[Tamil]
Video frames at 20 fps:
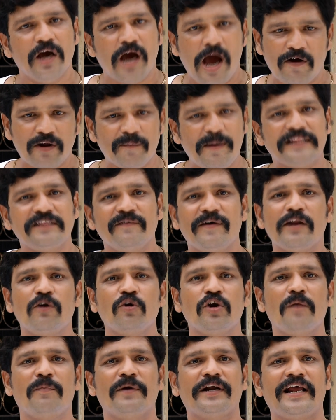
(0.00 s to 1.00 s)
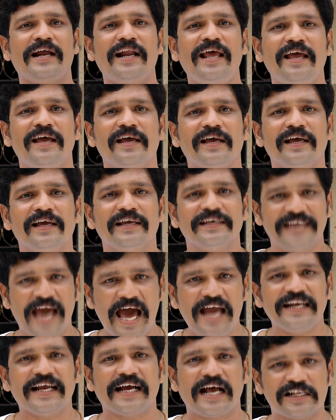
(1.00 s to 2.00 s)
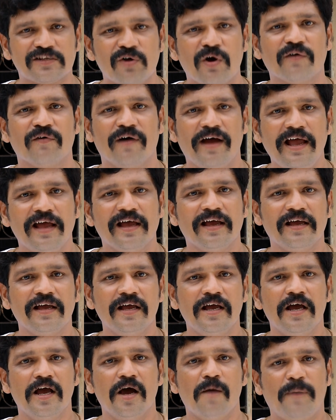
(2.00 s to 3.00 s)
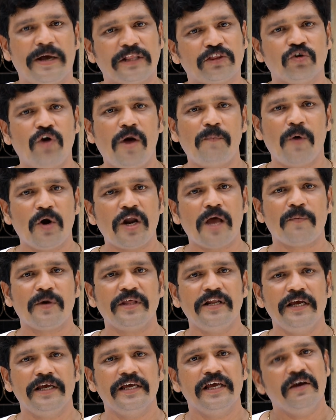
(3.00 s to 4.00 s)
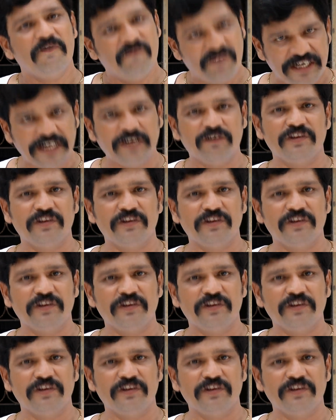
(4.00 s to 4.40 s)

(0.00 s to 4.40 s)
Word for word: அவனை மாத்தி வேற ரூட்ல போட்டாங்கன்னா யாருகிட்ட காசு வாங்குவ பத்து ரூபா போனா போட்டுன்னு